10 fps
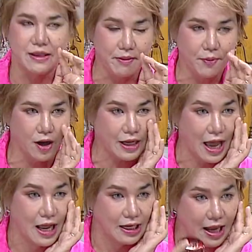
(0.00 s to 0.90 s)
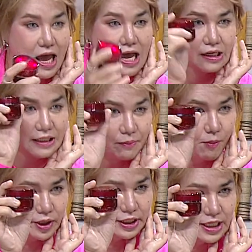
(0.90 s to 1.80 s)
ย้อยพอค่ะ นะเนื้อ
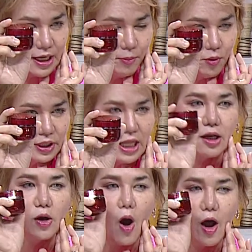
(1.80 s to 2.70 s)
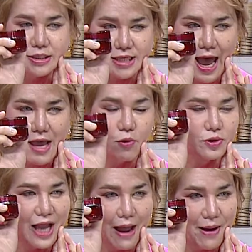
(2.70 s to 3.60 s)
หมดหนึ่งกระปุกนี้ ก่อนใช้
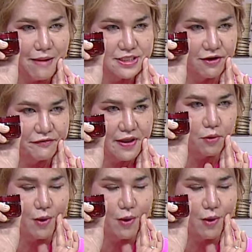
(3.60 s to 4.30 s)
คุณถ่ายภาพเซลฟี่